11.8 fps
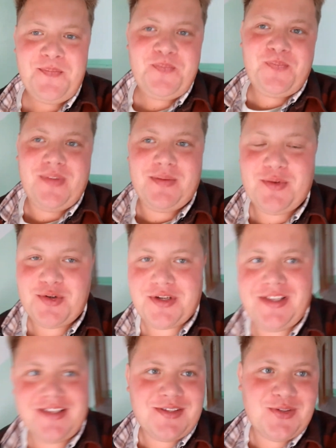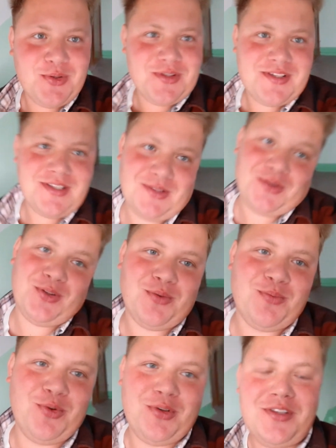немножко нет солнца, но оно
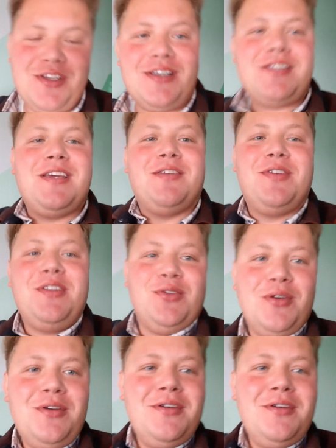будет. Сейчас я выйду.